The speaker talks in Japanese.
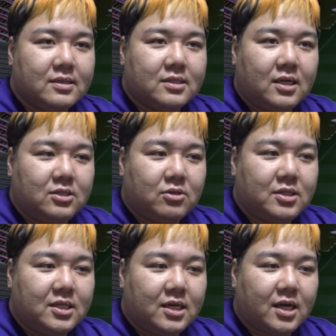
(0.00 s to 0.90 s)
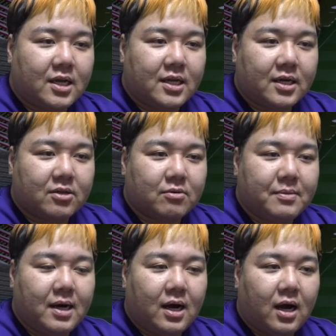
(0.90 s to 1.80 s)
サンチョ入れなきゃいけないけど、
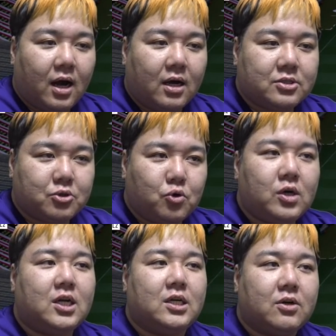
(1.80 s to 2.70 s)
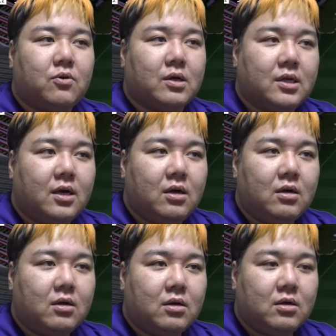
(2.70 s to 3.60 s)
まあ、しょうがないね、これはね。
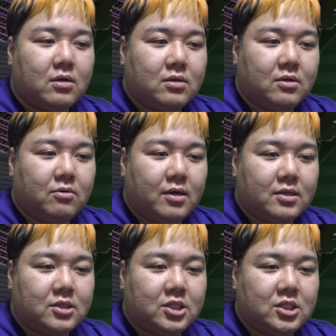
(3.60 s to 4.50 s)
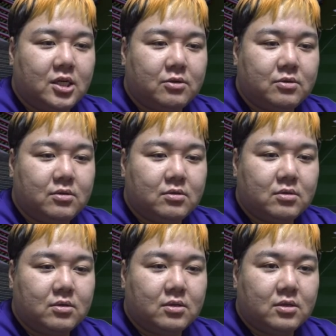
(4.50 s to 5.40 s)
で、これ、CF？
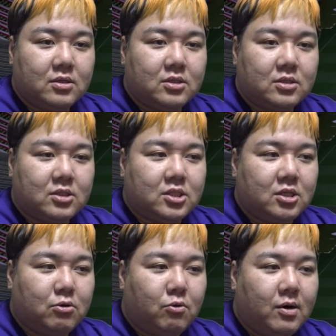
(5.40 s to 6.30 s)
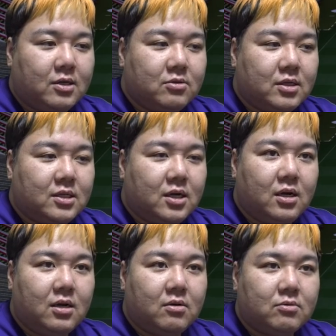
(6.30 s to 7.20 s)
フォワード的
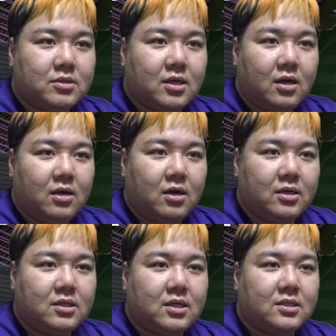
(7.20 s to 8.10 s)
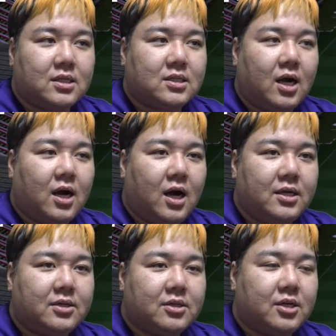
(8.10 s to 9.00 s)
なおじさん？あ、いった。あ、
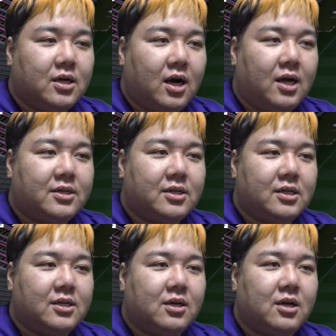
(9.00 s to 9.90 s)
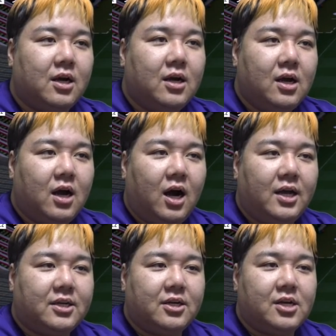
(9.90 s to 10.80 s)
いく。あ、いく。あ、いく。あ、
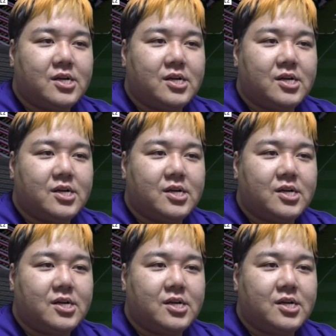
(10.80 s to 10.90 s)
いく。あ、いく。あ、